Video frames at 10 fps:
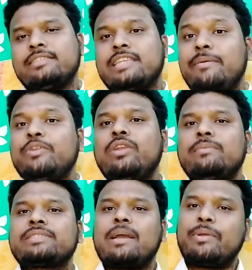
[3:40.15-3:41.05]
ডেভিড
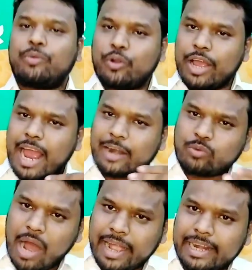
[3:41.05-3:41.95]
উইলিয়ামসকে আমার মনে হয়
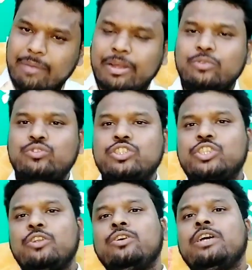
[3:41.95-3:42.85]
একটু আগে নামানো উচিত
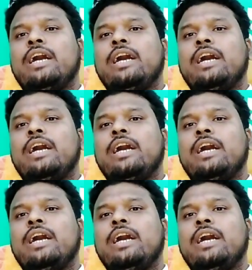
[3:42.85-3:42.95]
ছিল